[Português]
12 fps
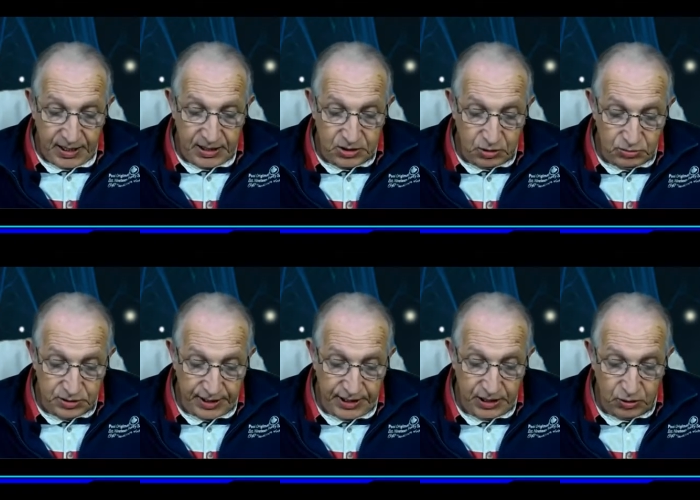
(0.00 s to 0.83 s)
Então
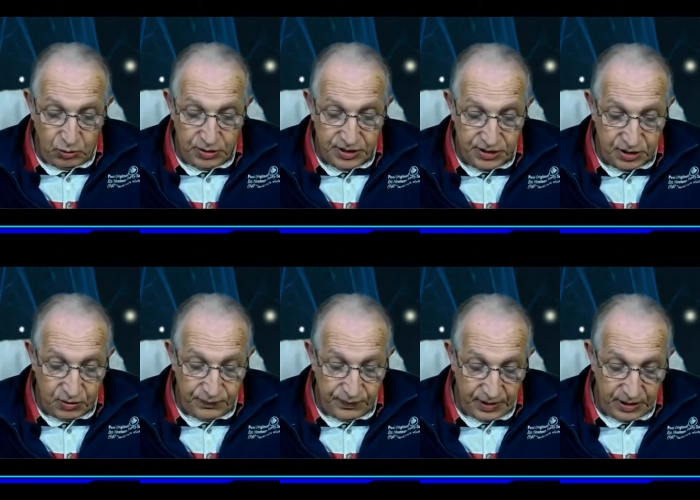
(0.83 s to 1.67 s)
tem coisas que
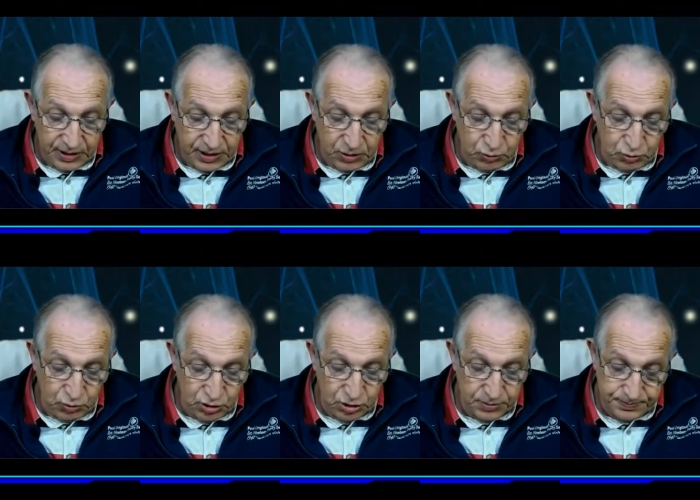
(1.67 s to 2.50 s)
eu falo aqui
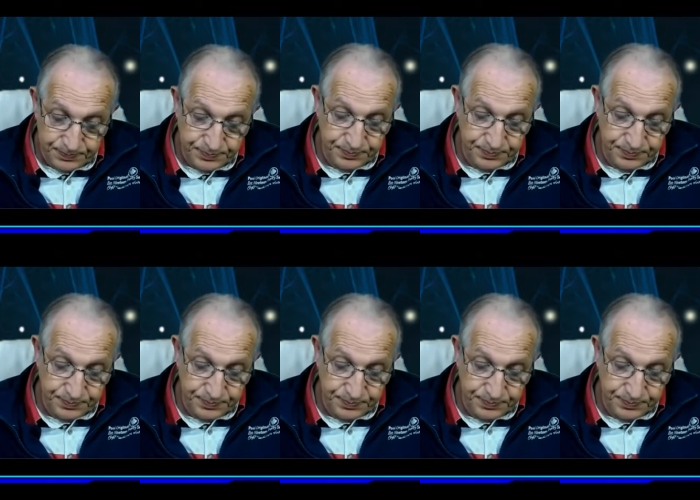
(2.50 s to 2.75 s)
dos